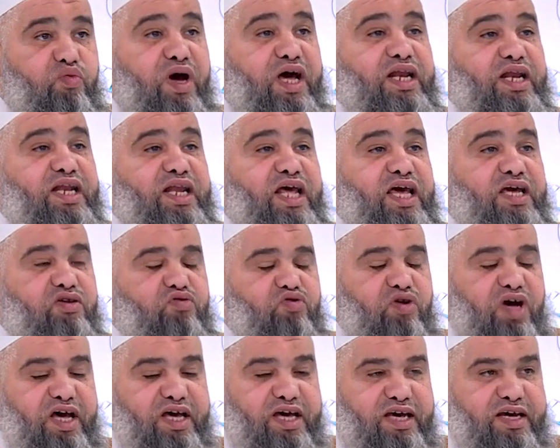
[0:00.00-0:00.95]
وأن لا
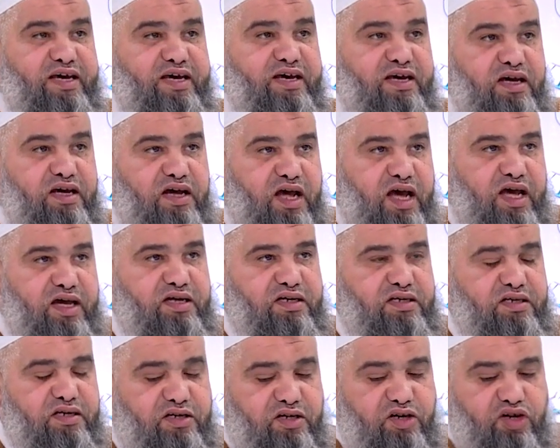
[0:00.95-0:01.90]
يؤخر
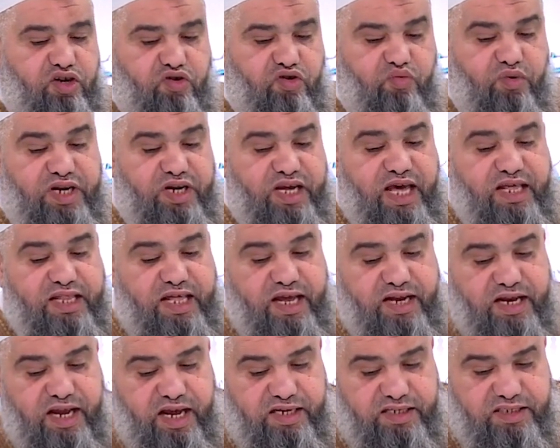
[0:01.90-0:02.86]
ولهذا
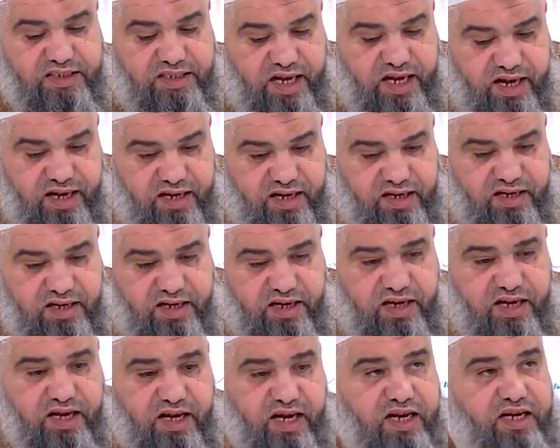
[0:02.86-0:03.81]
أنا أنصح
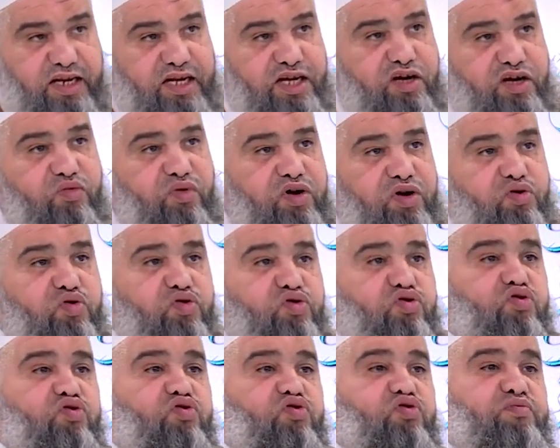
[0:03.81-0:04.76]
الإخوة
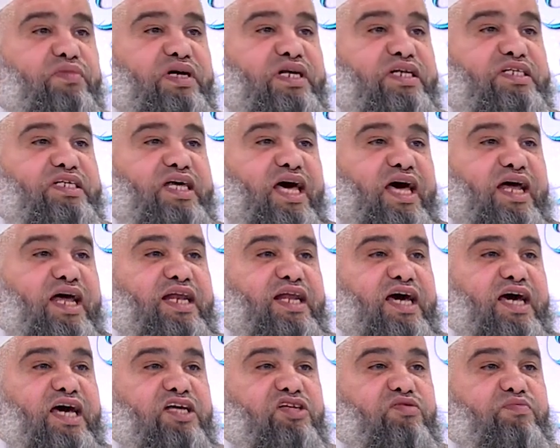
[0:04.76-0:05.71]
كل من
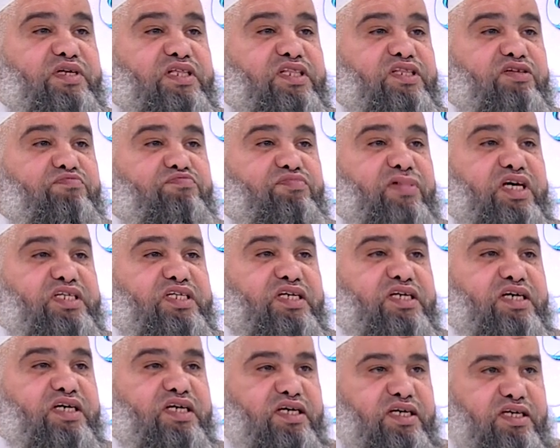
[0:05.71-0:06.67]
تعلقت
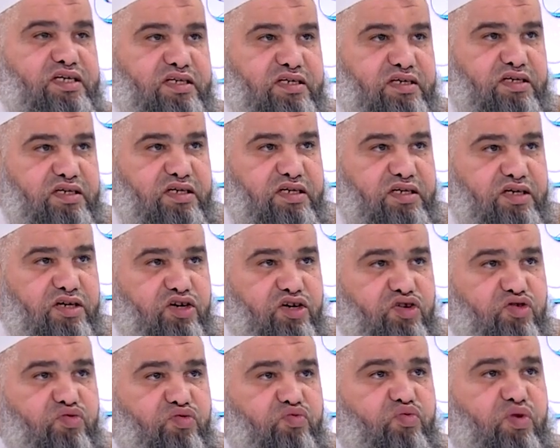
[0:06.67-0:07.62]
بذمته
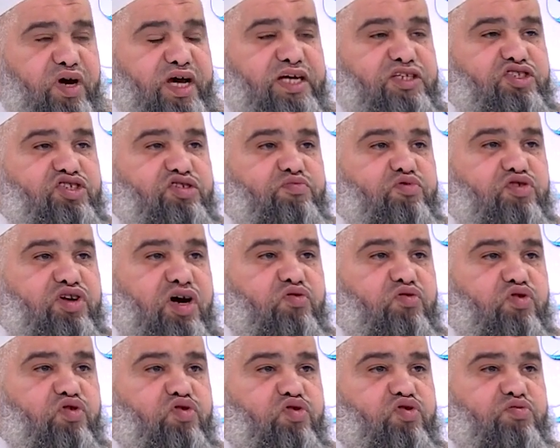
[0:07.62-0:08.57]
واجب
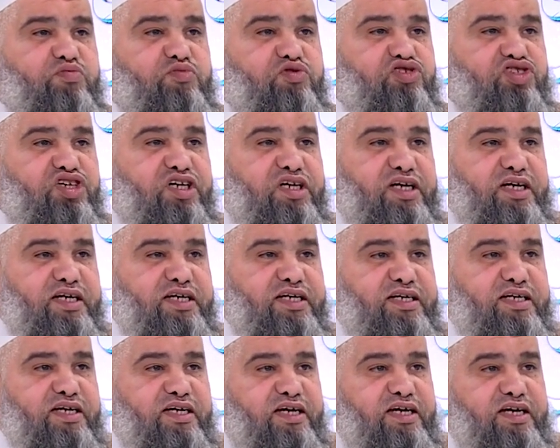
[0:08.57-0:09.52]
أو حكم
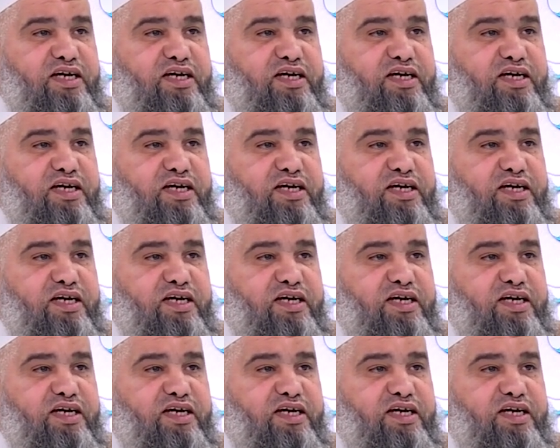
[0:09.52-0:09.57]
شرعي